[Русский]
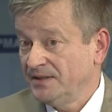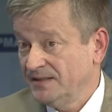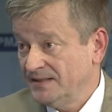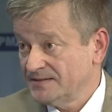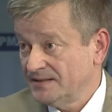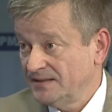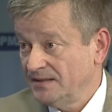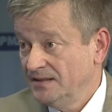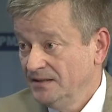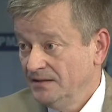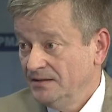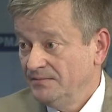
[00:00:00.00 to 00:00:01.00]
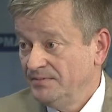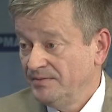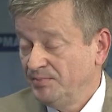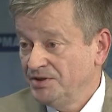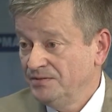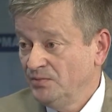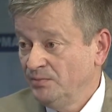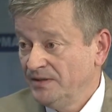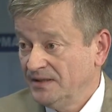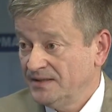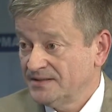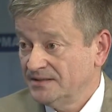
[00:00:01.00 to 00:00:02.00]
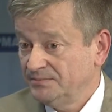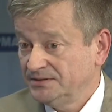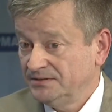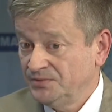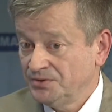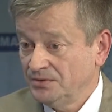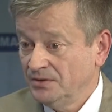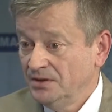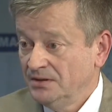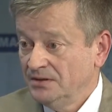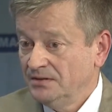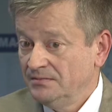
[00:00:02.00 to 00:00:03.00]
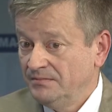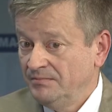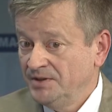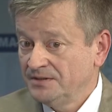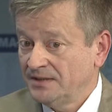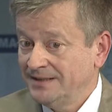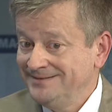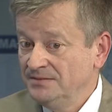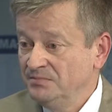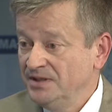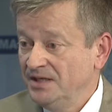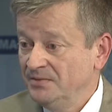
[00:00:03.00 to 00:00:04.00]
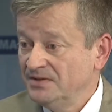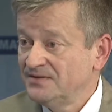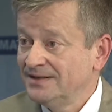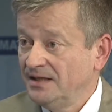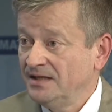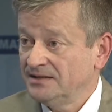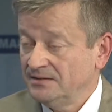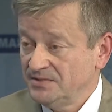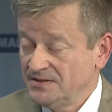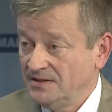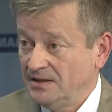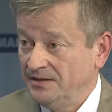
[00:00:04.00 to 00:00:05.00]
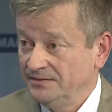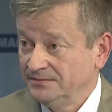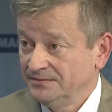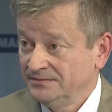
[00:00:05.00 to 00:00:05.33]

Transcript: показана. Почему показана? Потому что мы же хотим беременность в конкретном цикле.